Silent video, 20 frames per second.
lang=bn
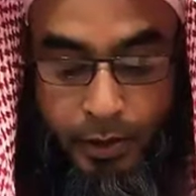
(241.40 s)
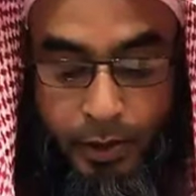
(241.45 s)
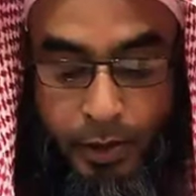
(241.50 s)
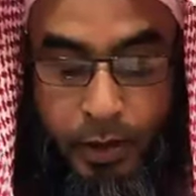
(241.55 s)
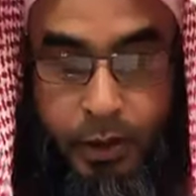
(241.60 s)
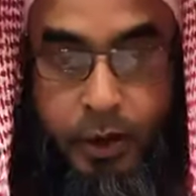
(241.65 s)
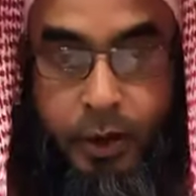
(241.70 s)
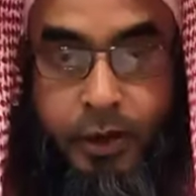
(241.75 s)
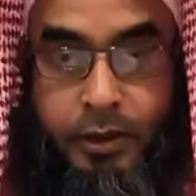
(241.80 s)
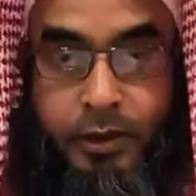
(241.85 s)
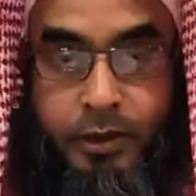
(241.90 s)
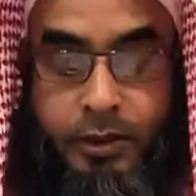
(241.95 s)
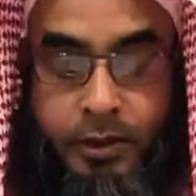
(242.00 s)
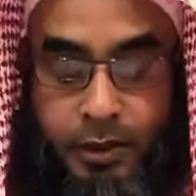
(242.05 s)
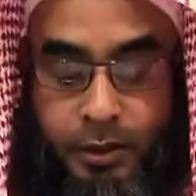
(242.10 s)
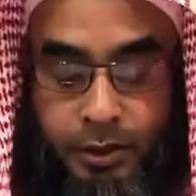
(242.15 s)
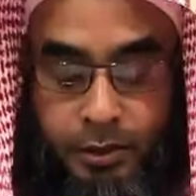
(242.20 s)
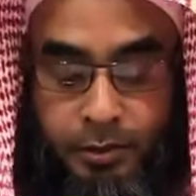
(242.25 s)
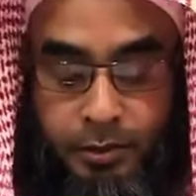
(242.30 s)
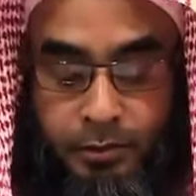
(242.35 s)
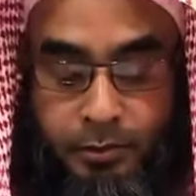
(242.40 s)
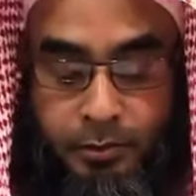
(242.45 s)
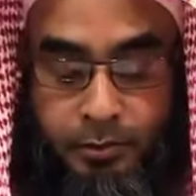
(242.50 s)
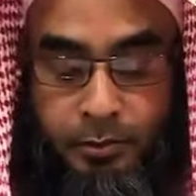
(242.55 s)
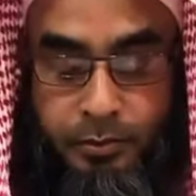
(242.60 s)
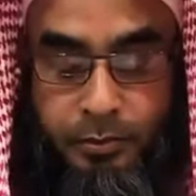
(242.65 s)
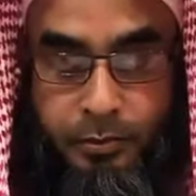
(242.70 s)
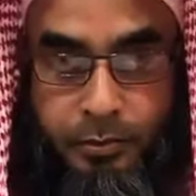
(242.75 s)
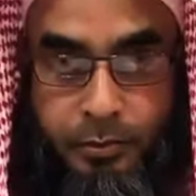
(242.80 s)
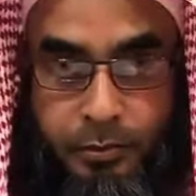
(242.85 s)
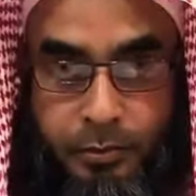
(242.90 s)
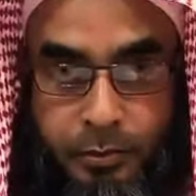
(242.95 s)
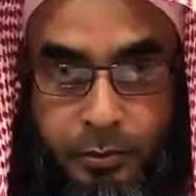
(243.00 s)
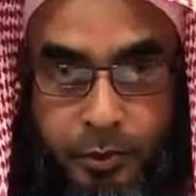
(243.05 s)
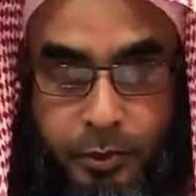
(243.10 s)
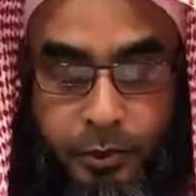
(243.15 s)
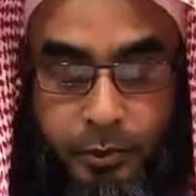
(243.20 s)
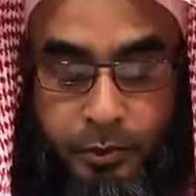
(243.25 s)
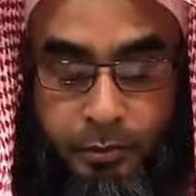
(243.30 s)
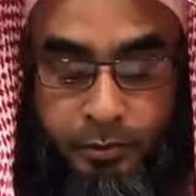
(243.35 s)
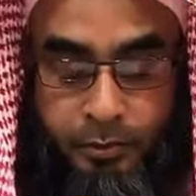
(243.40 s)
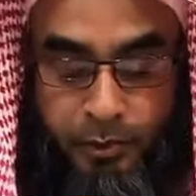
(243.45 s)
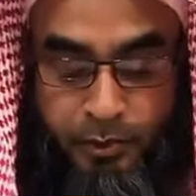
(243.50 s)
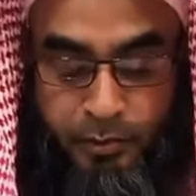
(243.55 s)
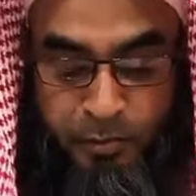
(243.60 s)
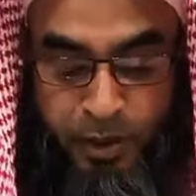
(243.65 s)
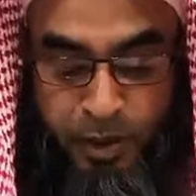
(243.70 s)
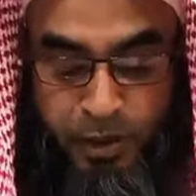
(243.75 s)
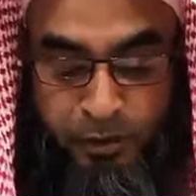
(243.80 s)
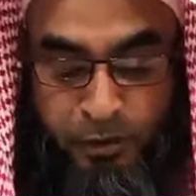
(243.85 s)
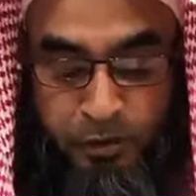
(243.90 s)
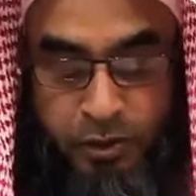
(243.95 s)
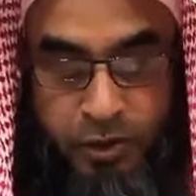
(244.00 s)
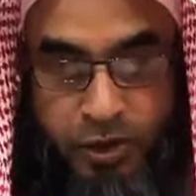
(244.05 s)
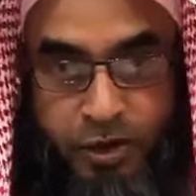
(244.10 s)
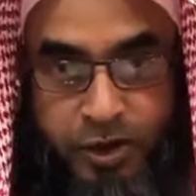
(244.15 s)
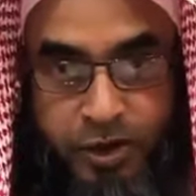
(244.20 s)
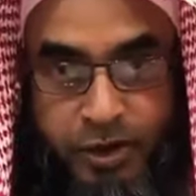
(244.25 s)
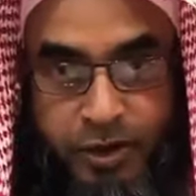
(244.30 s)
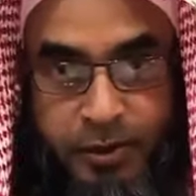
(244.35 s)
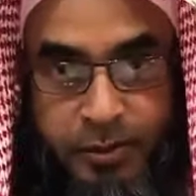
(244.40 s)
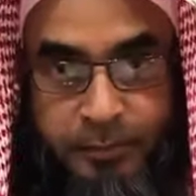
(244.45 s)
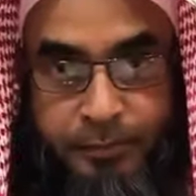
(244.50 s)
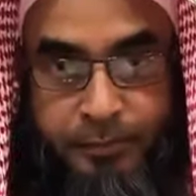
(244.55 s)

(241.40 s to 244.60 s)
এর একটি বড় প্রমাণ হচ্ছে